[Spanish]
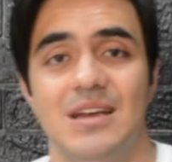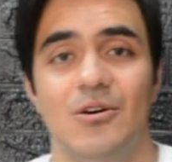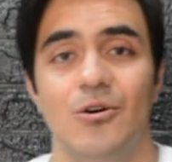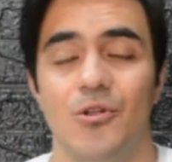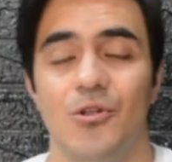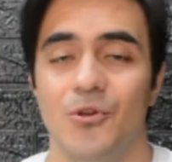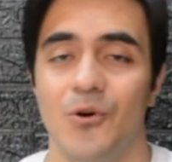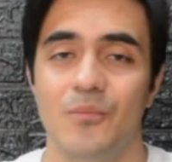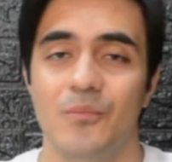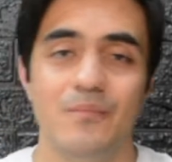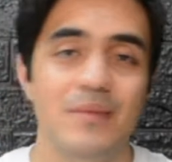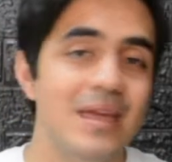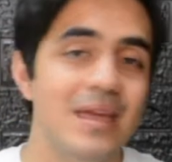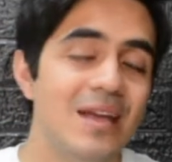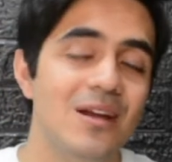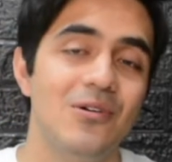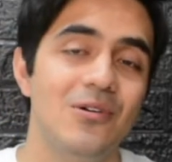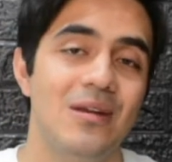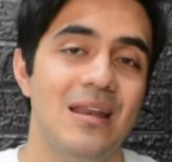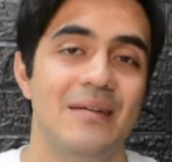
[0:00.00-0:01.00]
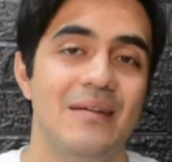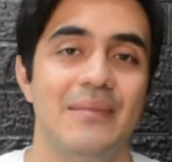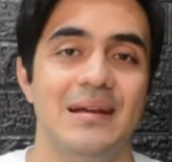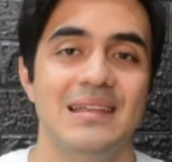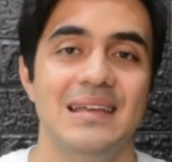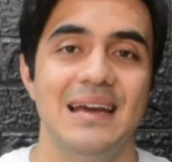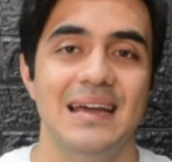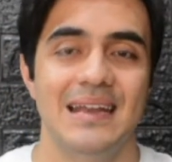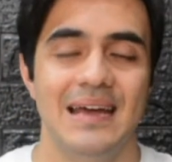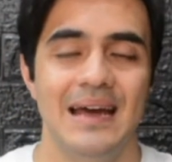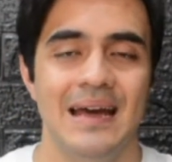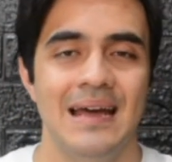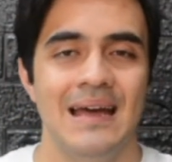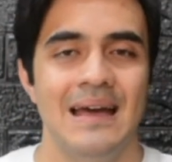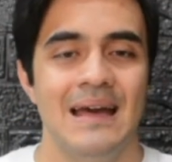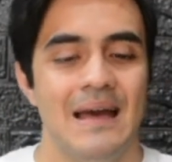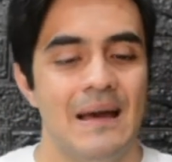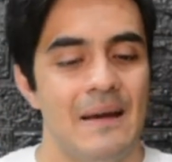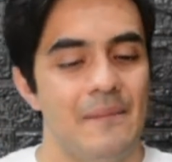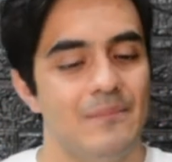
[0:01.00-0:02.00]
o domingo en la mañana.
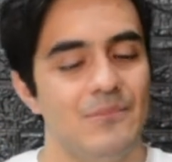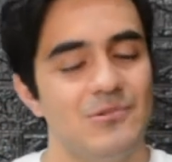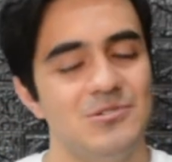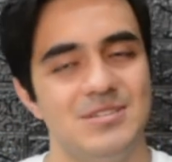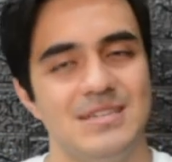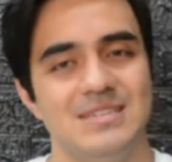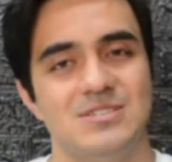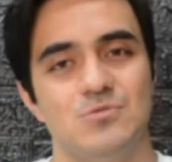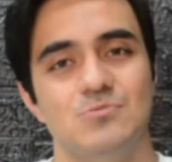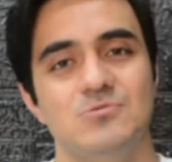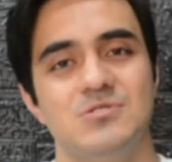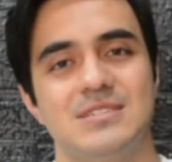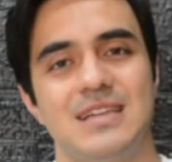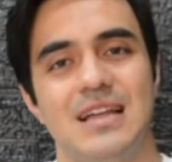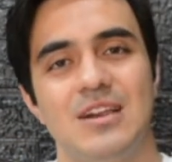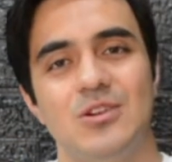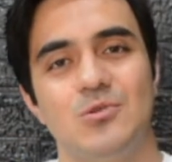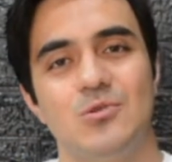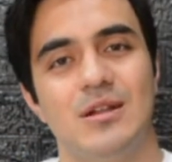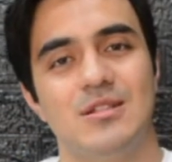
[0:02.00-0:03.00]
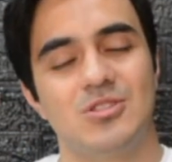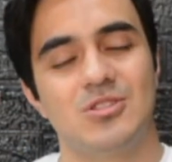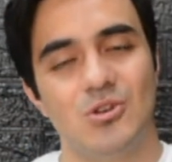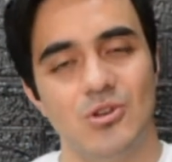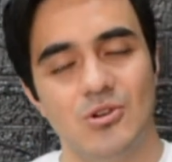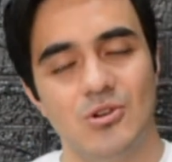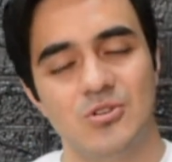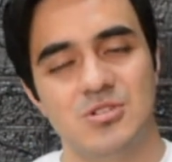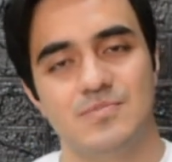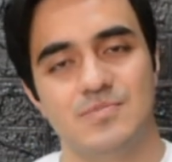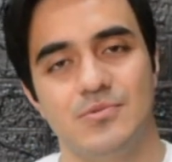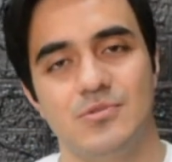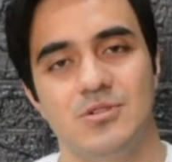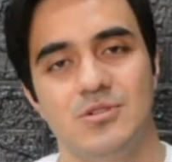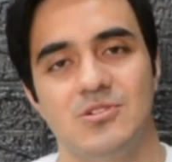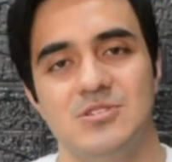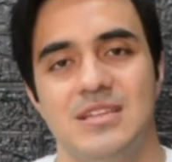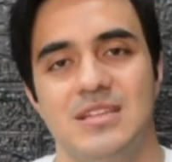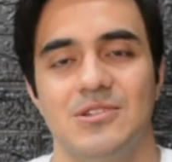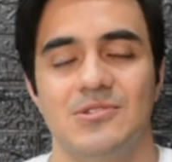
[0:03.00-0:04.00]
Muchis, un saludo a todos los
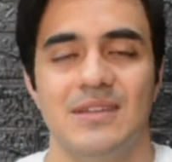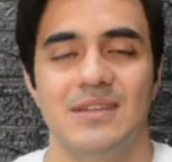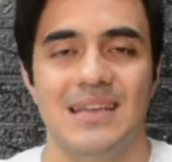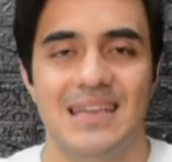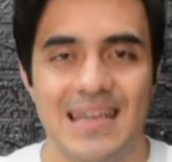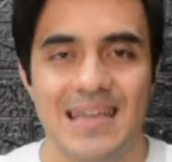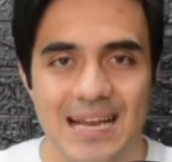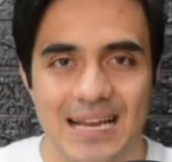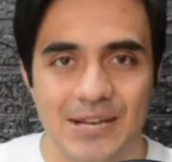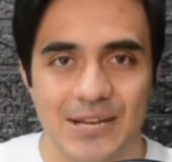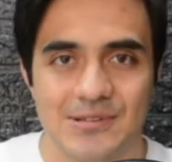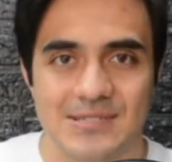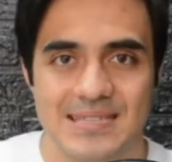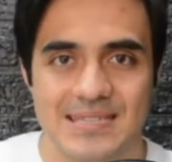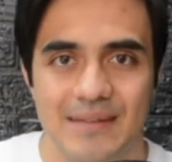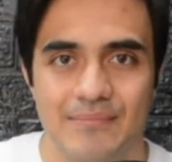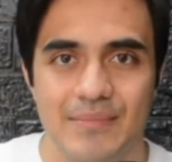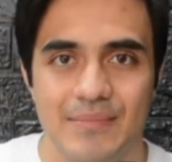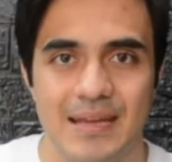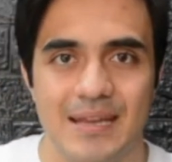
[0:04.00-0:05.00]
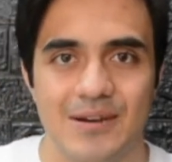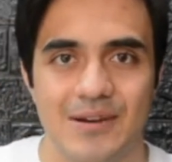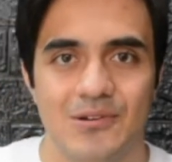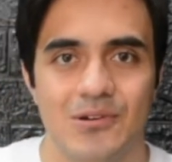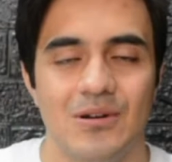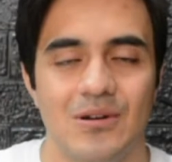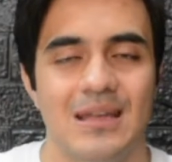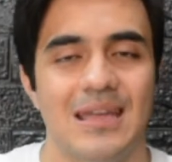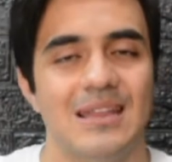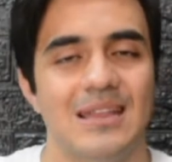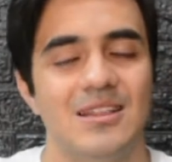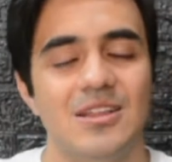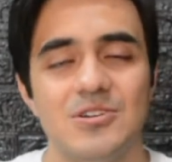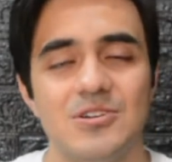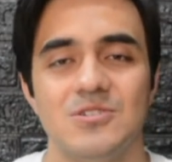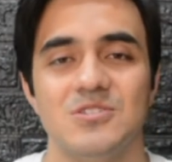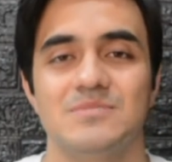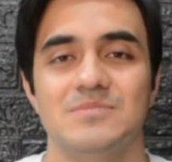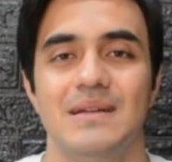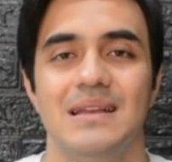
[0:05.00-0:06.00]
puntos en donde quiera que nos están viendo, que Dios
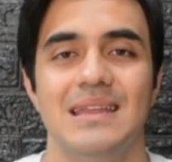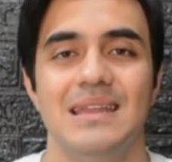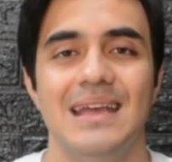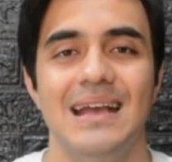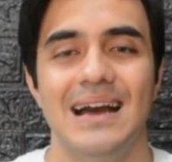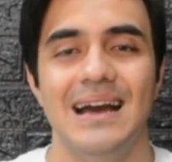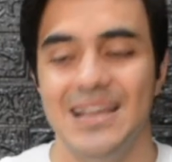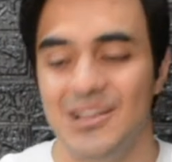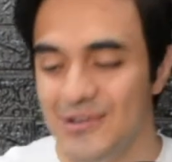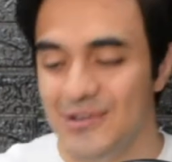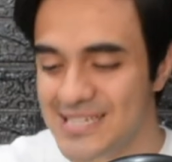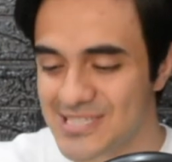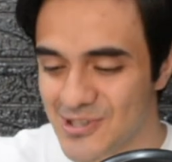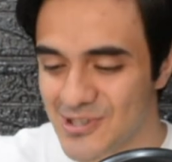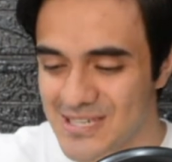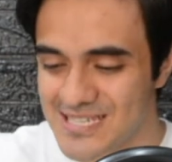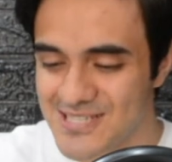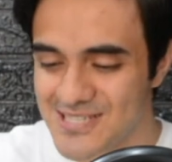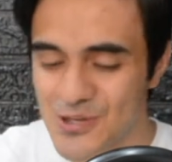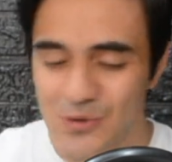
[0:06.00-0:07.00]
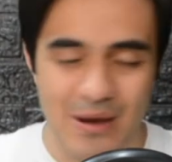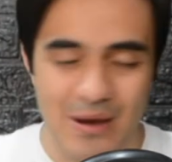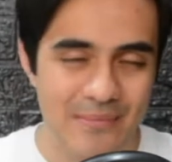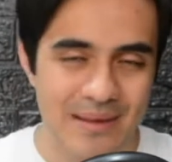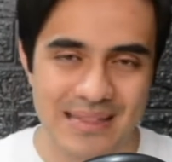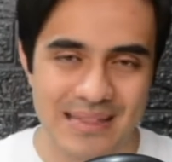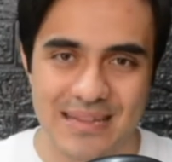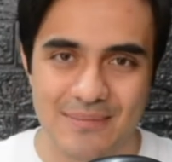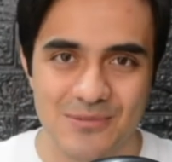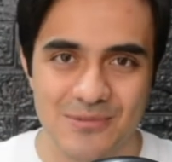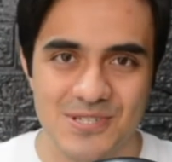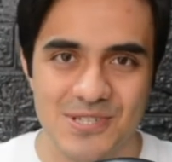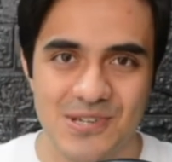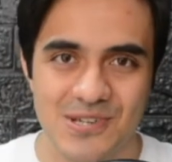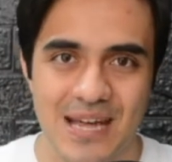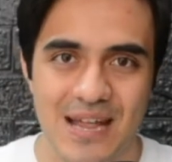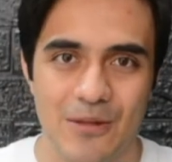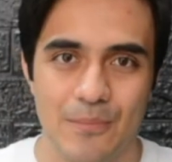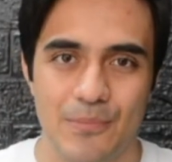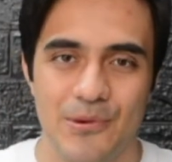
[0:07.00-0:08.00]
los bendiga y hoy estoy sumamente
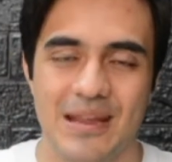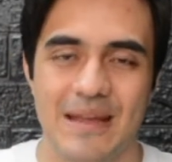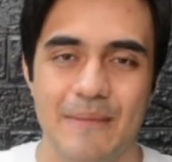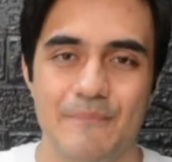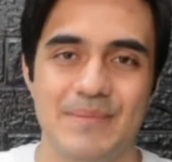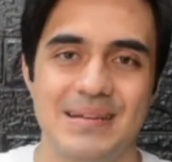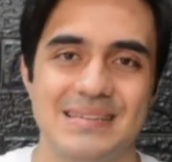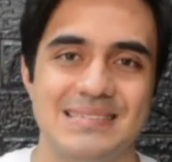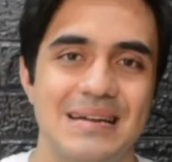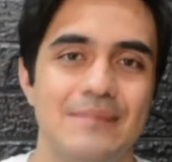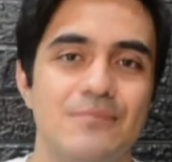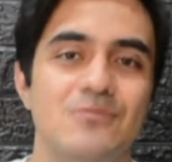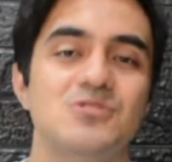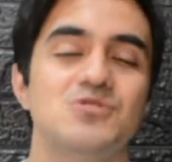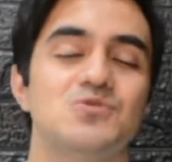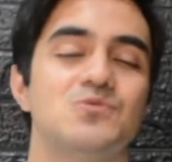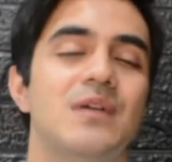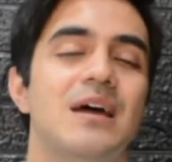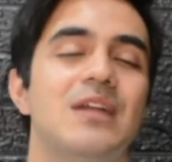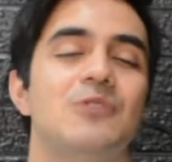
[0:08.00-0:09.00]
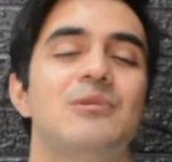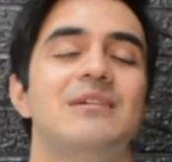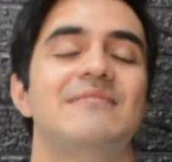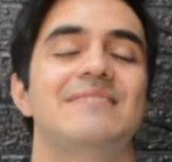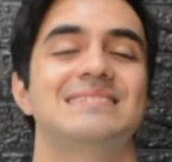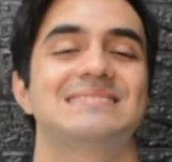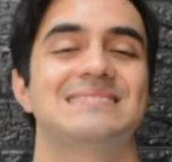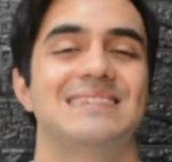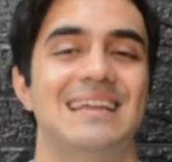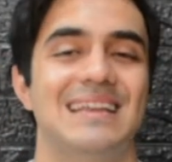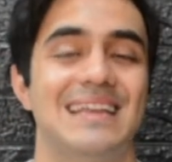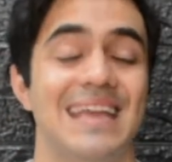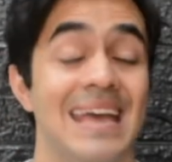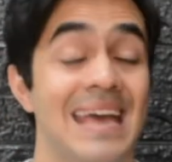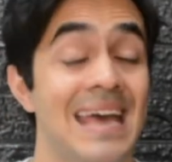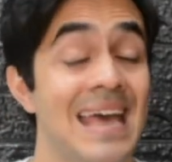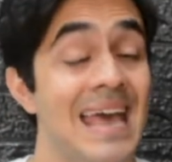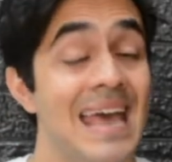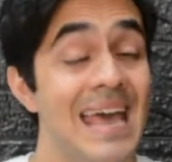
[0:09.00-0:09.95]
emocionado porque empezamos una nueva serie.